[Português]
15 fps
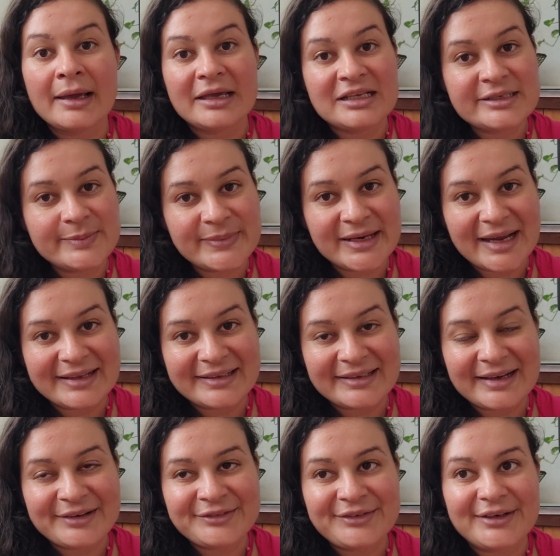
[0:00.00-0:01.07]
inspirada
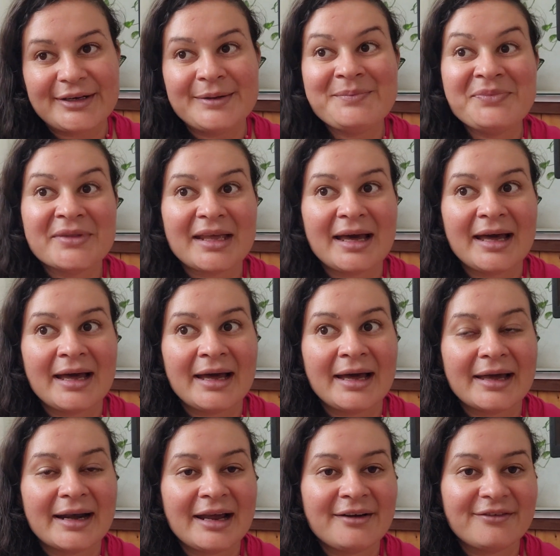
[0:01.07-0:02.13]
na Fran,
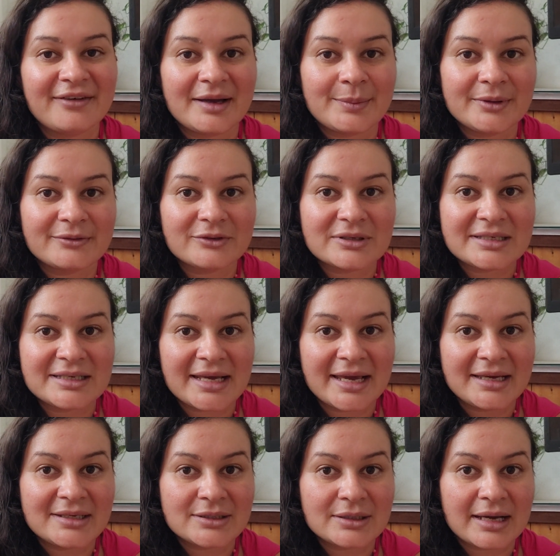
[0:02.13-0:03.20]
a gravar para
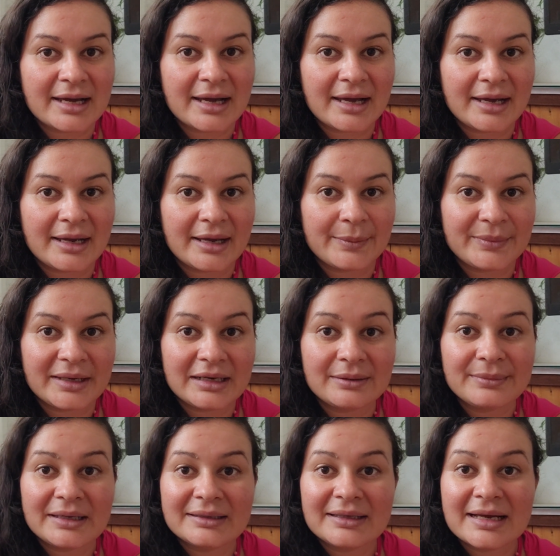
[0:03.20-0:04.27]
vocês a minha
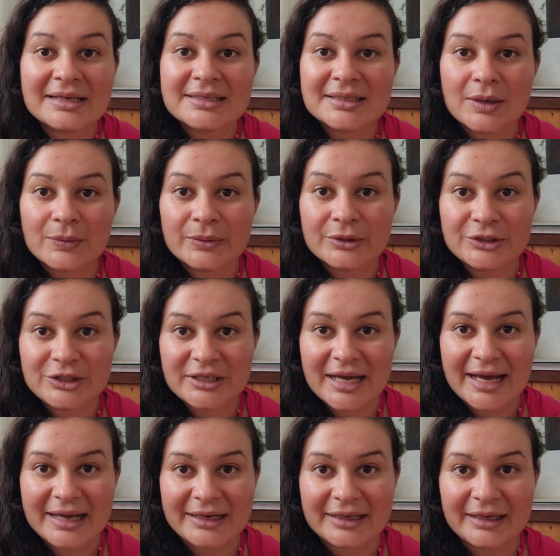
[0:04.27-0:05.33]
alimentação
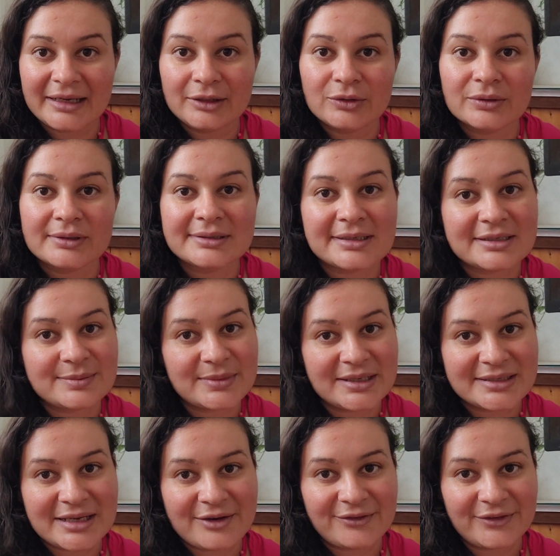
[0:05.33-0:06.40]
diária, né? Todas as
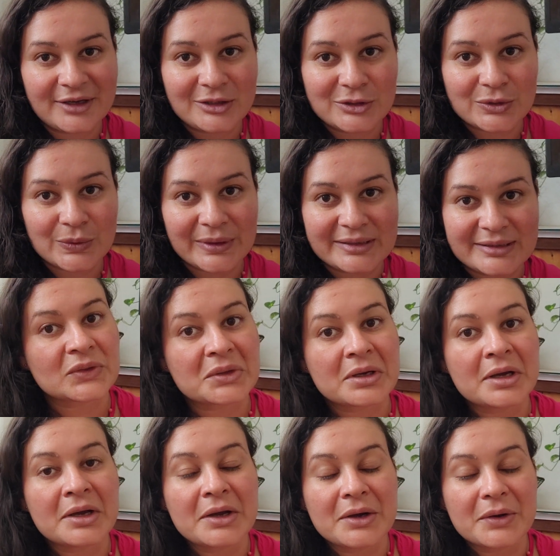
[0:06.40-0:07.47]
minhas refeições.
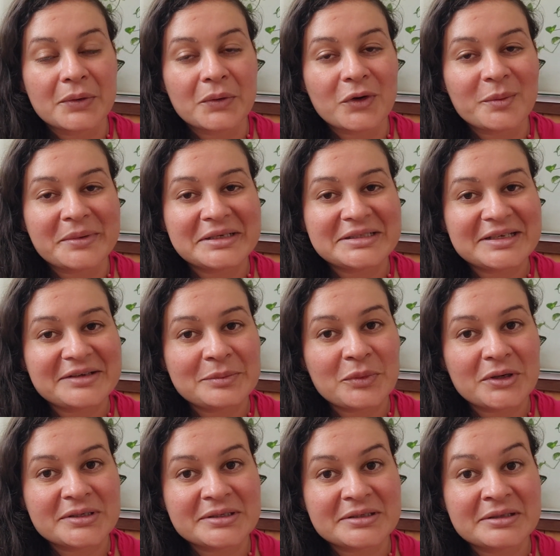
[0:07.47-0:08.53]
Comecei
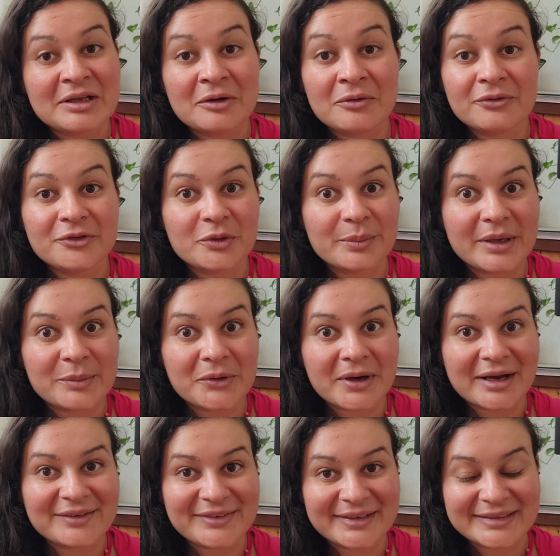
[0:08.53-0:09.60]
most... não filmei meu
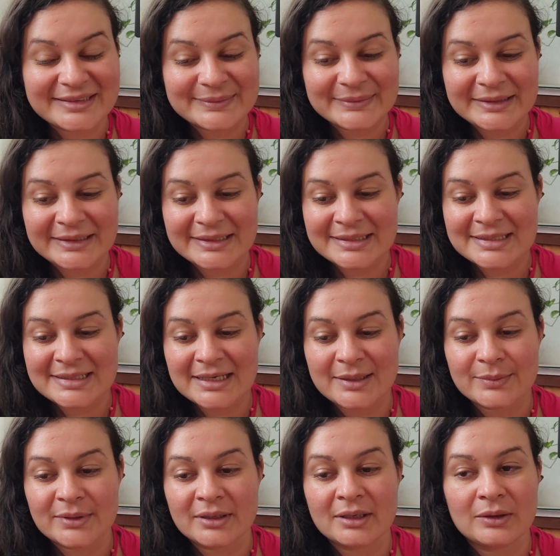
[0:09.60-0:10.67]
café da manhã,
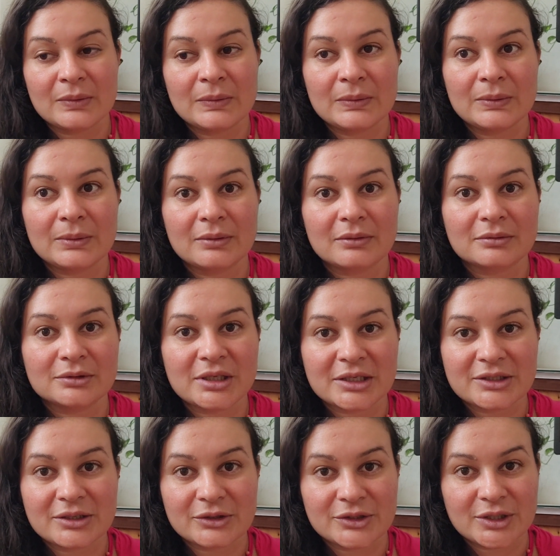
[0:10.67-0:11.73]
sabe? Eu
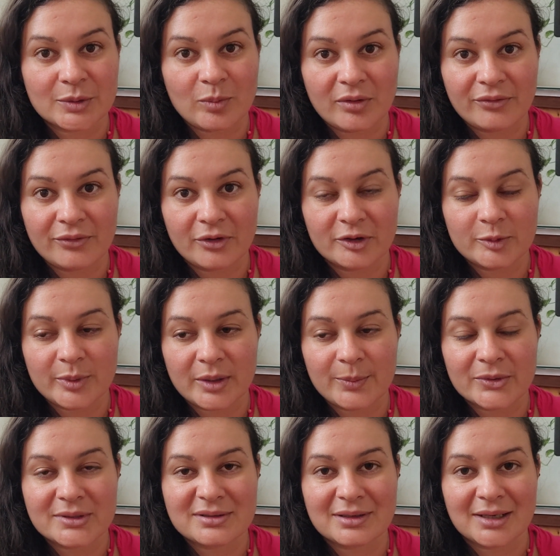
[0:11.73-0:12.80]
já só tirei uma foto para
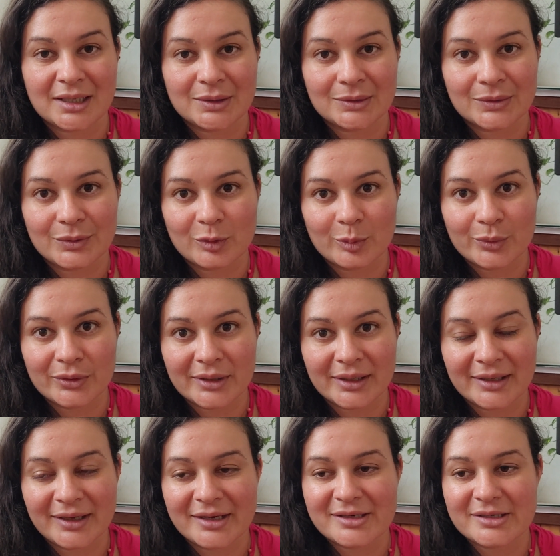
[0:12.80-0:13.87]
postar lá no grupo, né, que